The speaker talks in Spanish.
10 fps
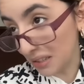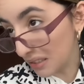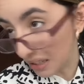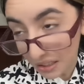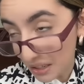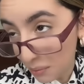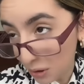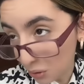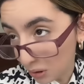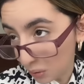que el diablito
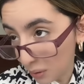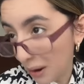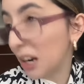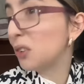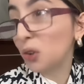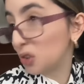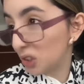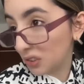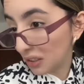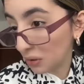de tu hermana hizo
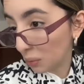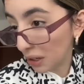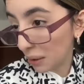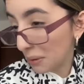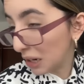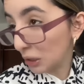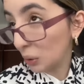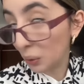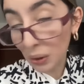chistes sobre que mi gato